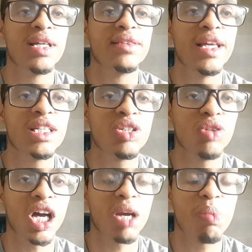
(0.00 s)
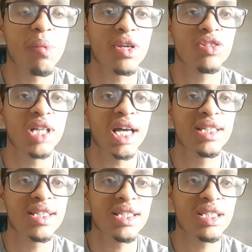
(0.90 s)
Deixe um like para me ajudar e
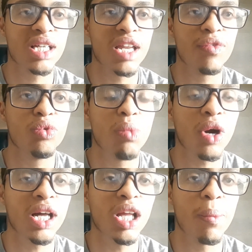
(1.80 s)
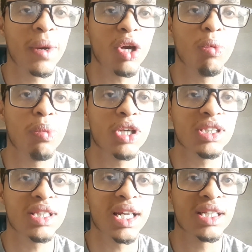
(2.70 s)
se inscreva no meu canal para que eu
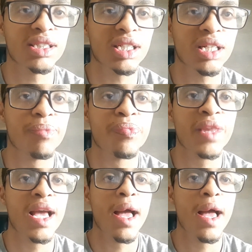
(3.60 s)
possa trazer